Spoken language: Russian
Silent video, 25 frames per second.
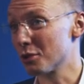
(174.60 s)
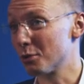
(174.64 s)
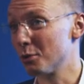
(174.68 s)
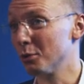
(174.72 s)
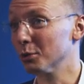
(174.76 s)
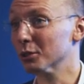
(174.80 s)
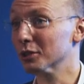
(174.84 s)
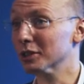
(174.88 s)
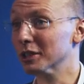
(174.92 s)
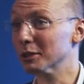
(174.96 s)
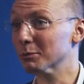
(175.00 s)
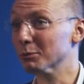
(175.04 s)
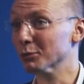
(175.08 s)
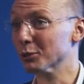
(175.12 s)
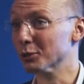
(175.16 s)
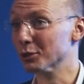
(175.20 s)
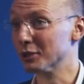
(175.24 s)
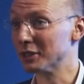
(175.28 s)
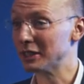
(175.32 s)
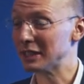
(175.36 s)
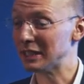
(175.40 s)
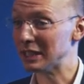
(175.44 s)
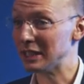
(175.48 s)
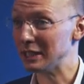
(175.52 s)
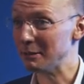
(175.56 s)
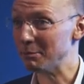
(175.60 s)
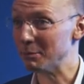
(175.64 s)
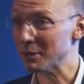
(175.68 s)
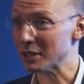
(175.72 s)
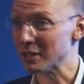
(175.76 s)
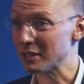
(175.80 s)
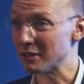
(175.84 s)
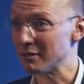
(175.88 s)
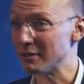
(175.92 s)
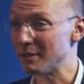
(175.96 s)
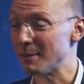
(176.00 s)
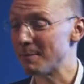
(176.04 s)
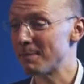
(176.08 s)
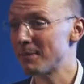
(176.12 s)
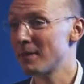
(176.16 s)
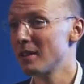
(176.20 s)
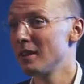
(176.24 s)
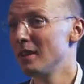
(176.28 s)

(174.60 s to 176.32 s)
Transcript: школы гипноза и слиперства».